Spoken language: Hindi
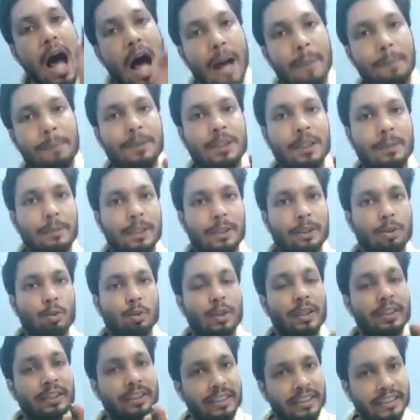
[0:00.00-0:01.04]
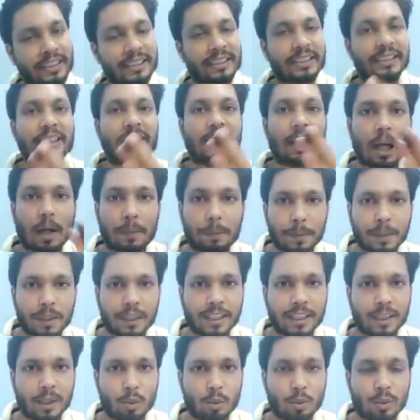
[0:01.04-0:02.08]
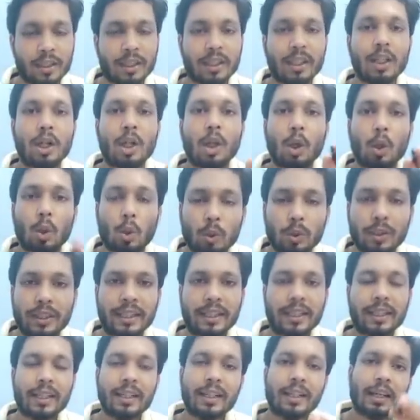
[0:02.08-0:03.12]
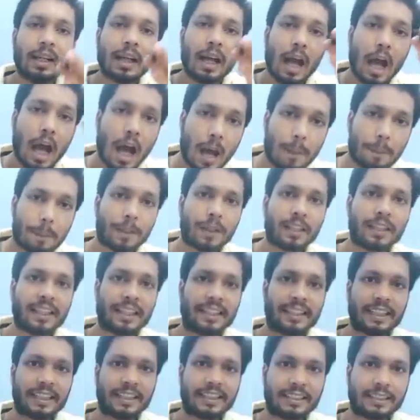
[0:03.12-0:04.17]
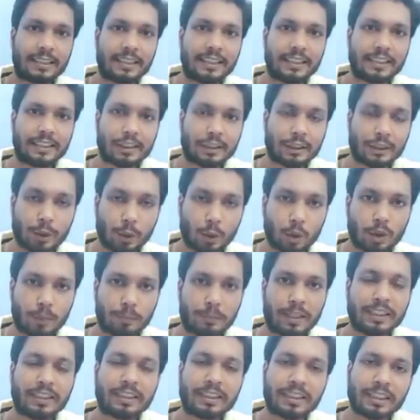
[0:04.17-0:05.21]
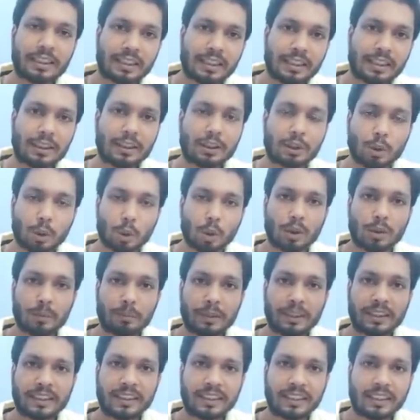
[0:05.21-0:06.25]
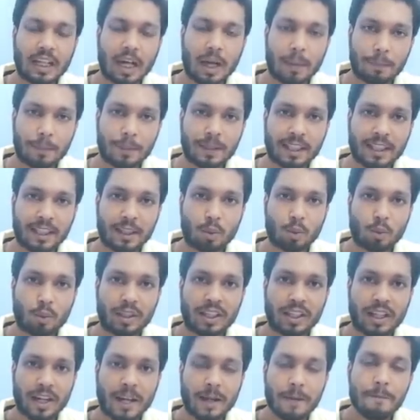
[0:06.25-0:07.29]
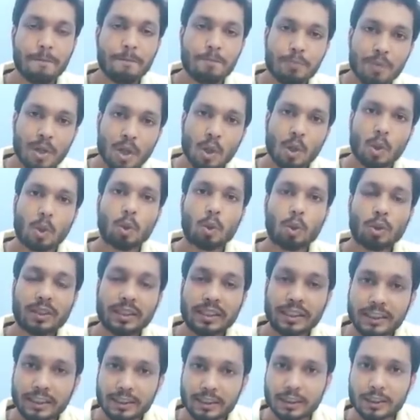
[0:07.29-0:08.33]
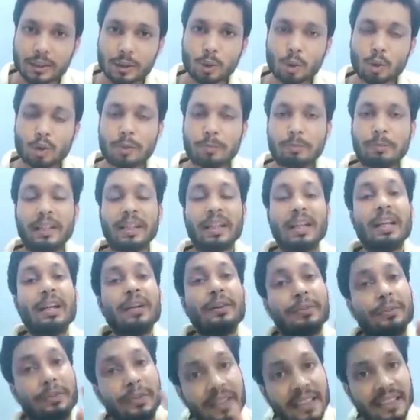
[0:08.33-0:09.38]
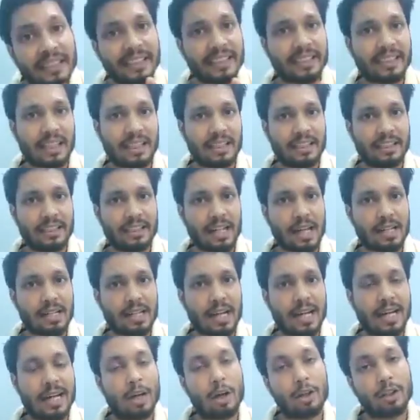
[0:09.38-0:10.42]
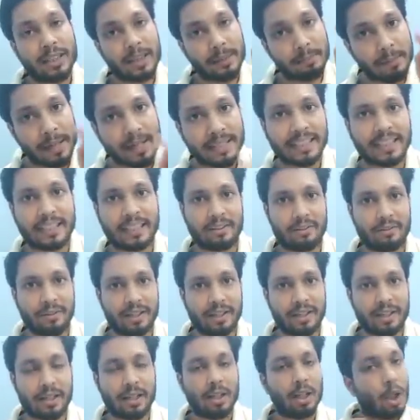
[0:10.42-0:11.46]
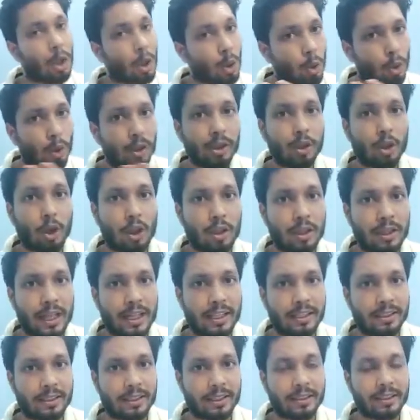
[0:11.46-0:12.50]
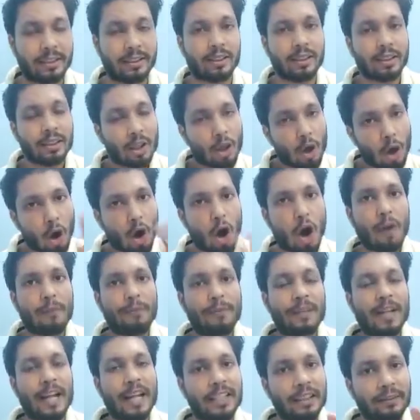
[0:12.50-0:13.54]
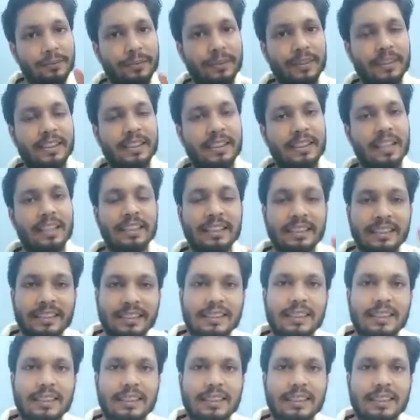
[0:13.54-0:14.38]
आप सभी स्टूडेंट जिनकी सीट अपग्रेड हुई उन्हें अपग्रेडेड इंस्टीट्यूट में जिस इंस्टीट्यूट में सीट अपग्रेड हुई है उस इंस्टीट्यूट में फिजिकली जाना है और ये मैंडेटरी है कोई ऑनलाइन नहीं ऑफलाइन फिजिकली